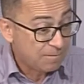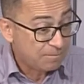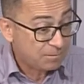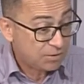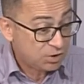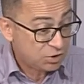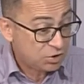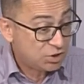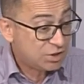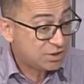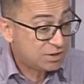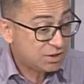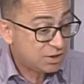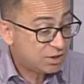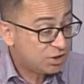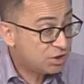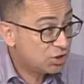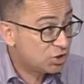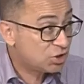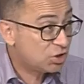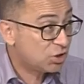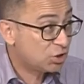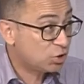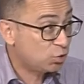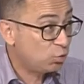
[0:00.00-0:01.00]
значит, есть
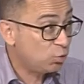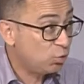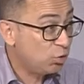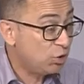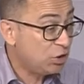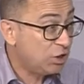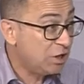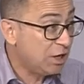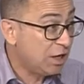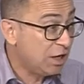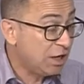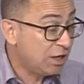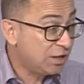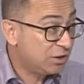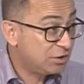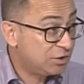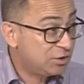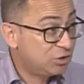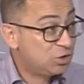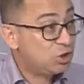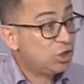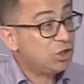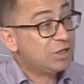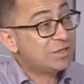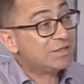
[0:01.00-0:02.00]
надежда, что и
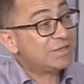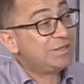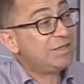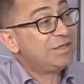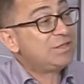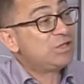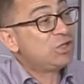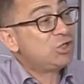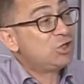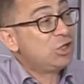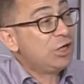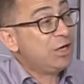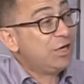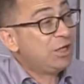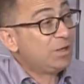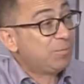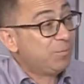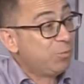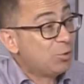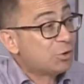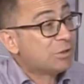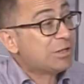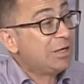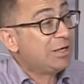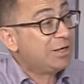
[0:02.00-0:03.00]
через тысячи лет
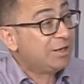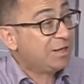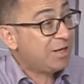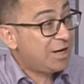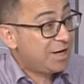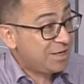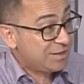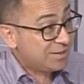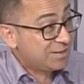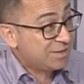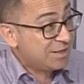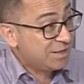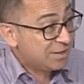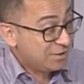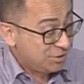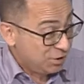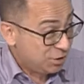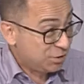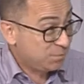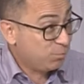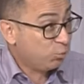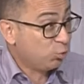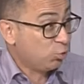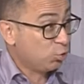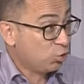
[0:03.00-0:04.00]
после нас
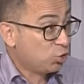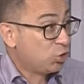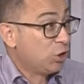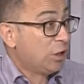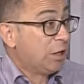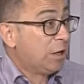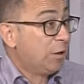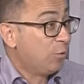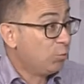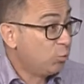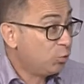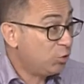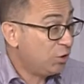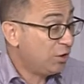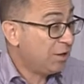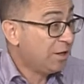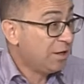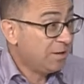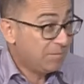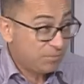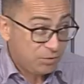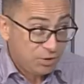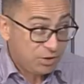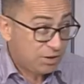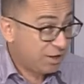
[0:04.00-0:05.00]
здесь будут жить люди
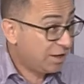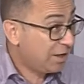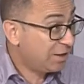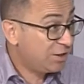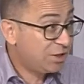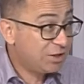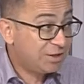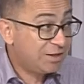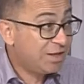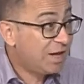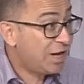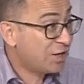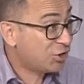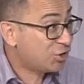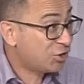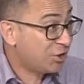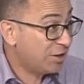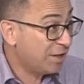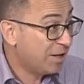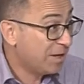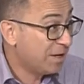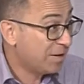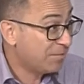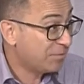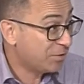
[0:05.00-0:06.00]
и находить
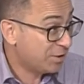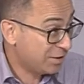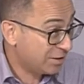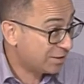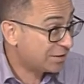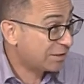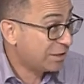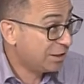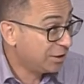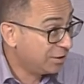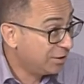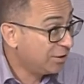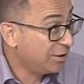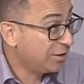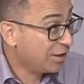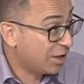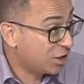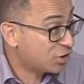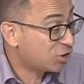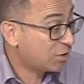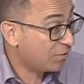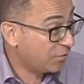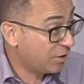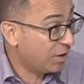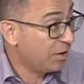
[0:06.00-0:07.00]
наши э, следы
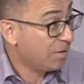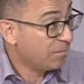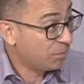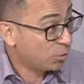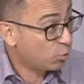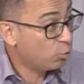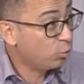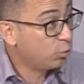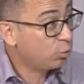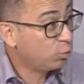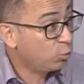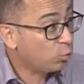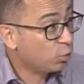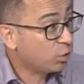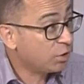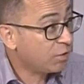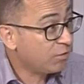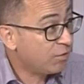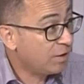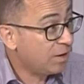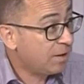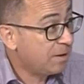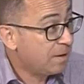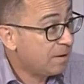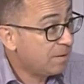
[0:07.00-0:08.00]
нашего
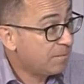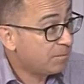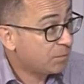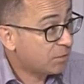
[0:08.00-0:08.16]
культурного,